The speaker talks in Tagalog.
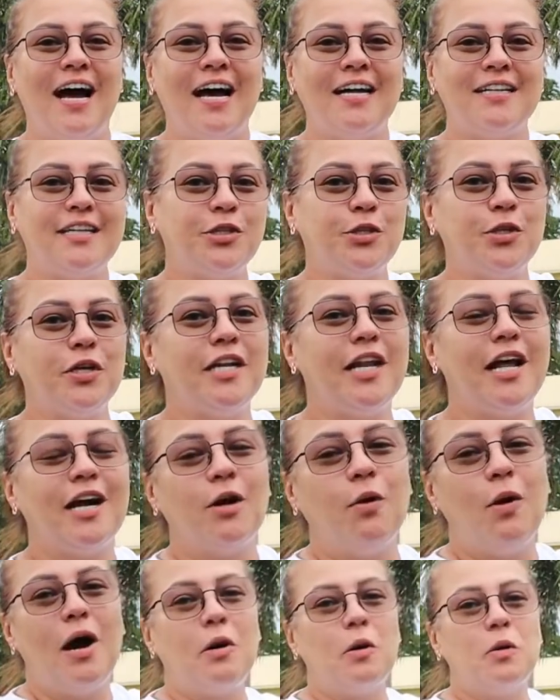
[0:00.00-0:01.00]
At ito
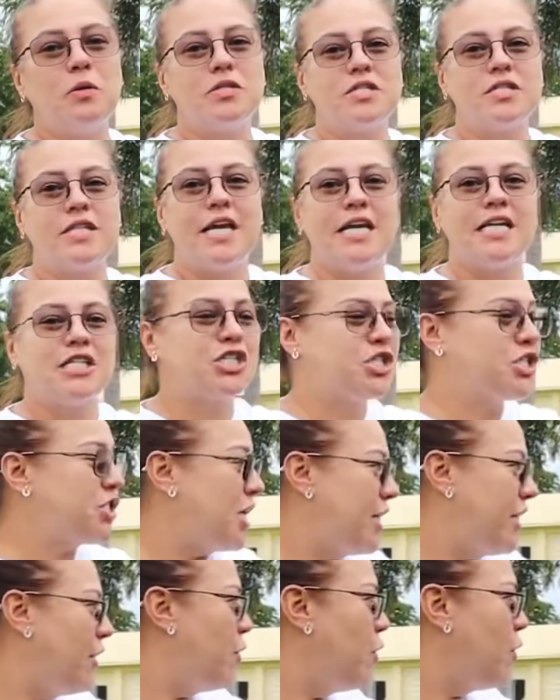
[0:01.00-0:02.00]
ginagawa kong stage,
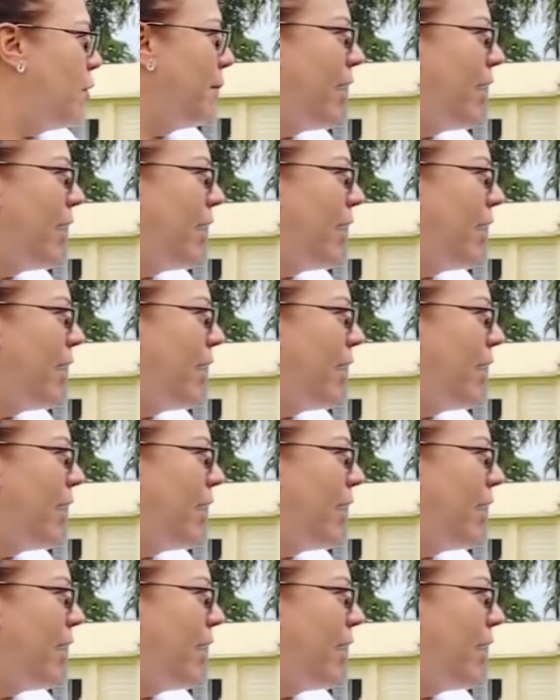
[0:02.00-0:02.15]
dyan ako